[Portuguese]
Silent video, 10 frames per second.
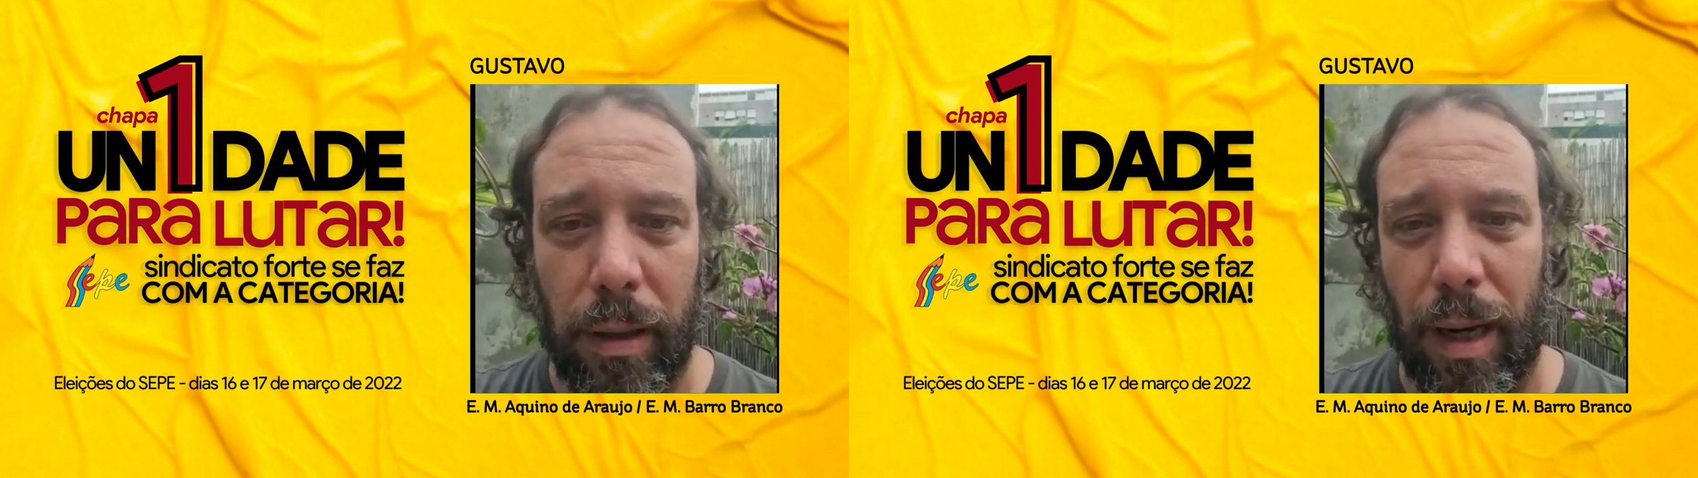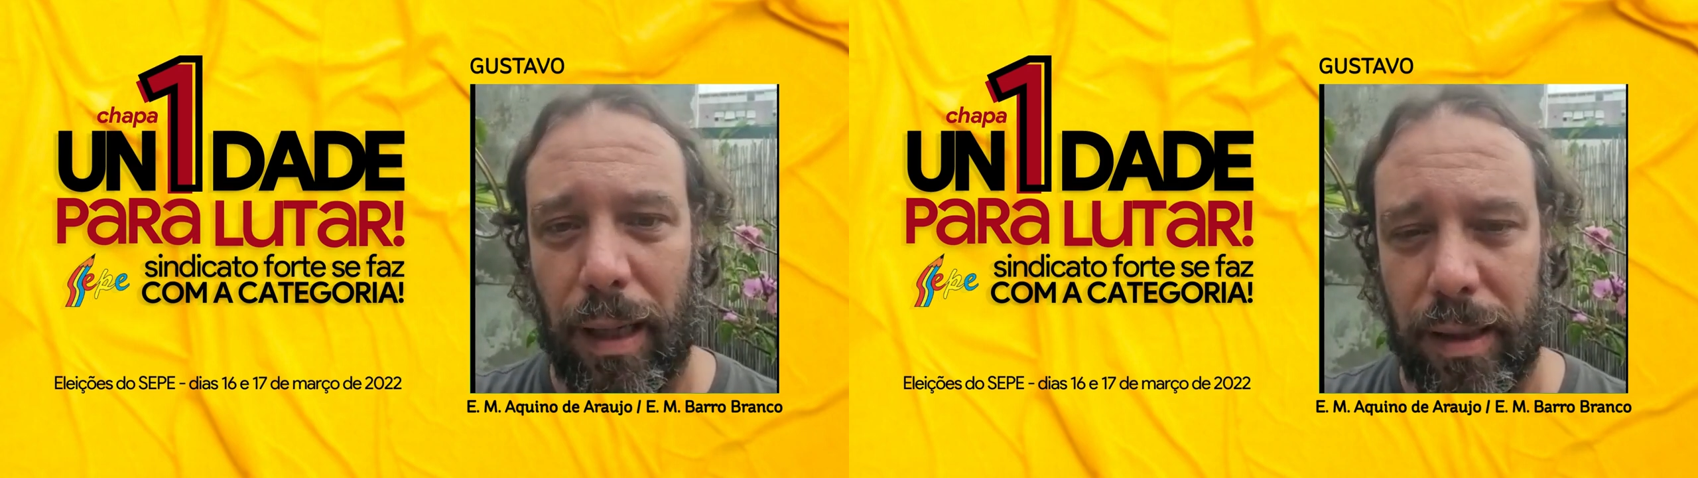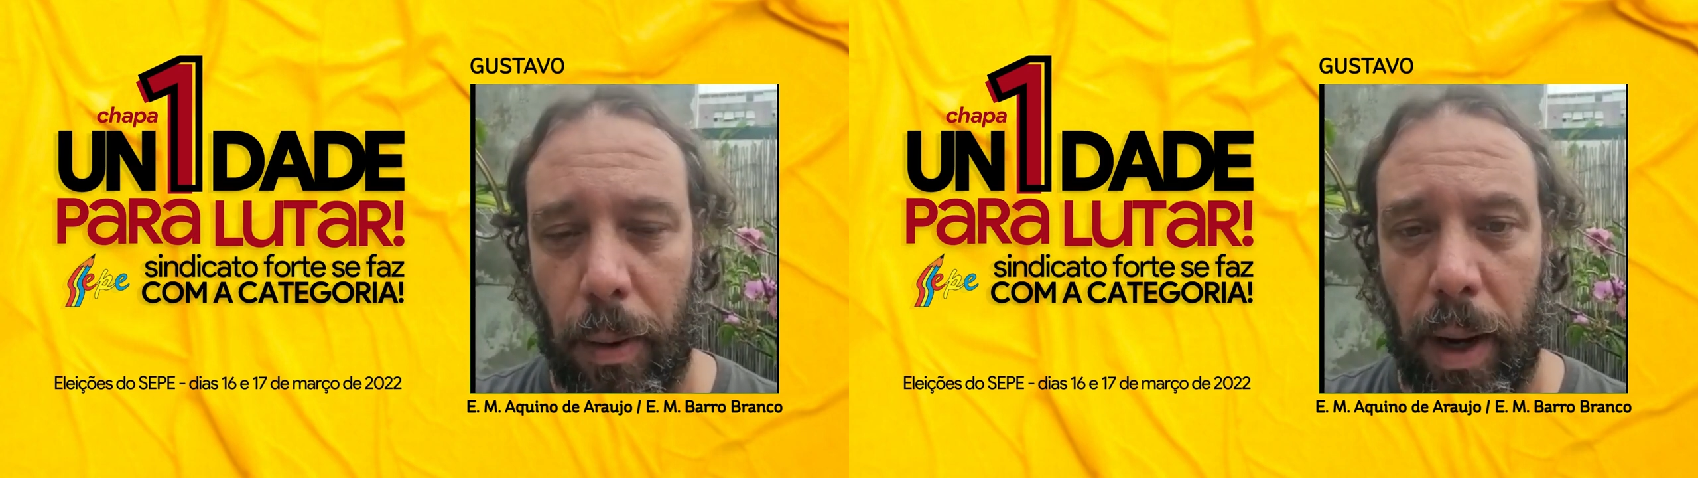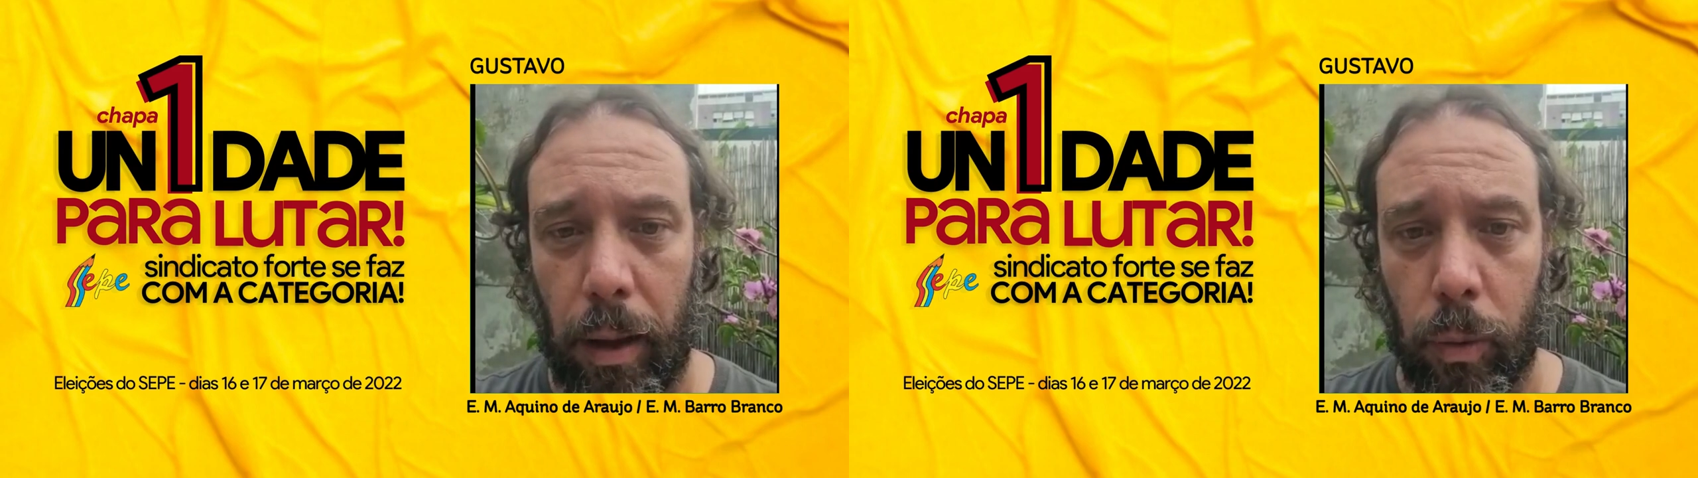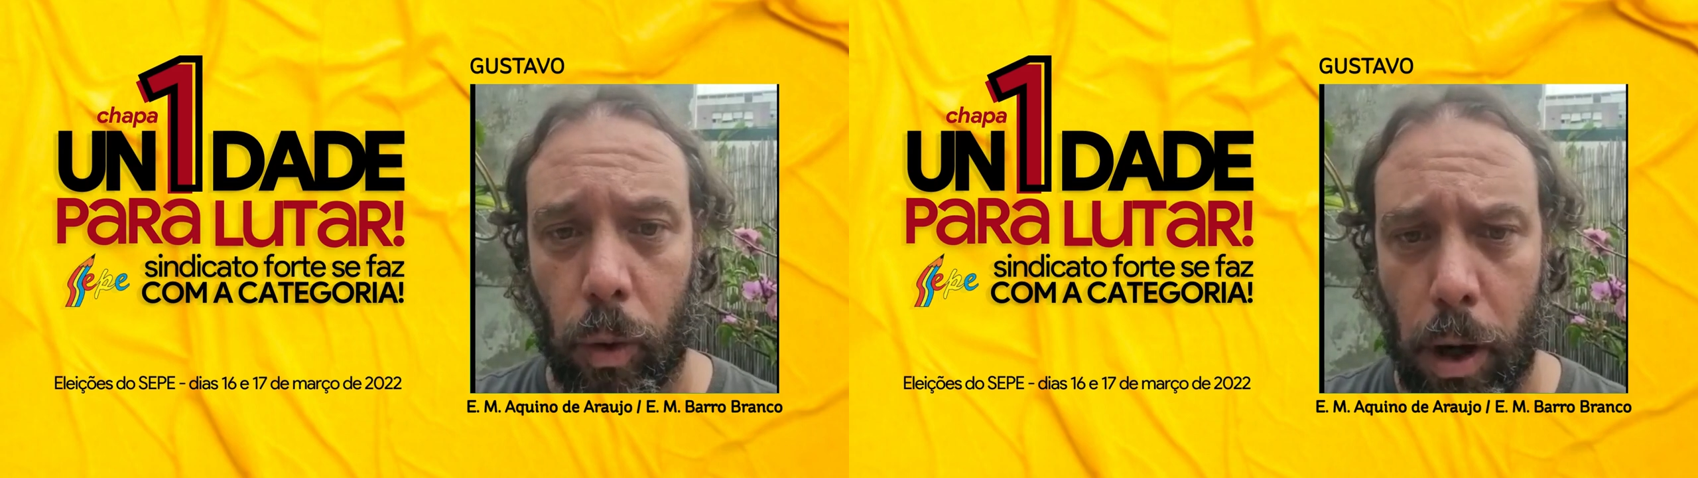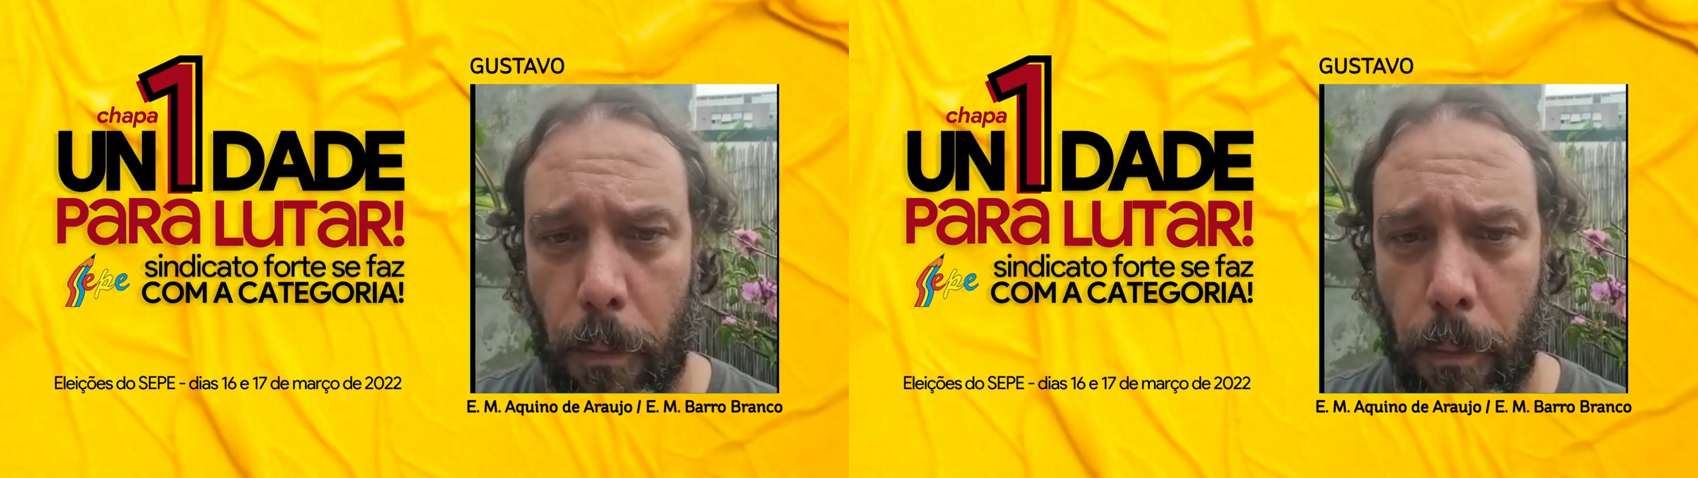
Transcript: da classe trabalhadora,